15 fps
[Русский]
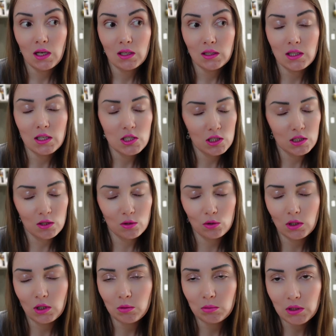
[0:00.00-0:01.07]
даже
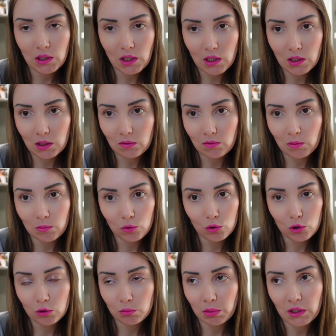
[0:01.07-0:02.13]
такое элементарное вам
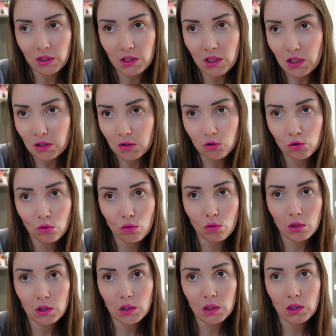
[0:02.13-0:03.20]
нужен пакет,
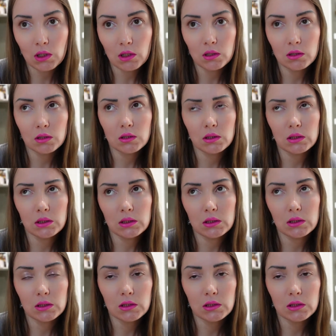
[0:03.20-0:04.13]
сколько э,